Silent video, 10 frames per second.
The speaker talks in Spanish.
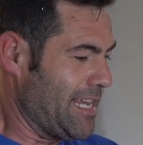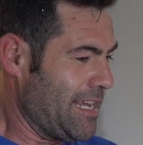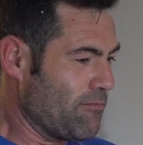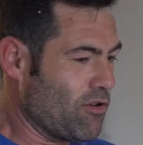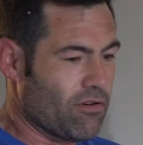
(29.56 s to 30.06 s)

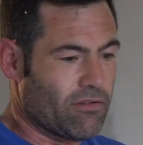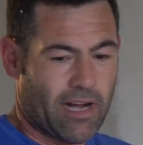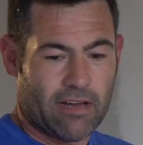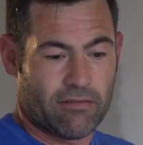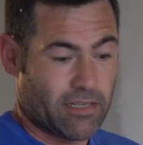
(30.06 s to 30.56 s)
Y hemos
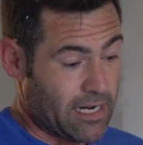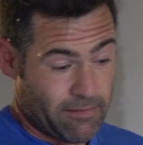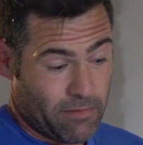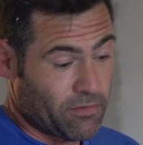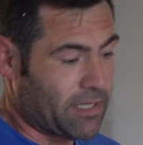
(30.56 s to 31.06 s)
colocado,
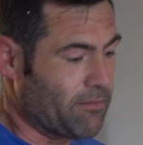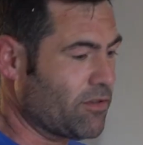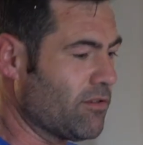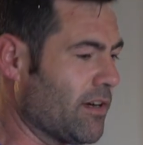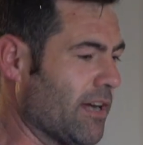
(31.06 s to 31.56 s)
ahora mismo
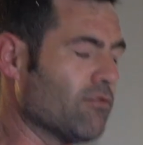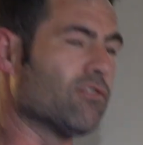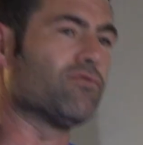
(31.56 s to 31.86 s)
estamos colocando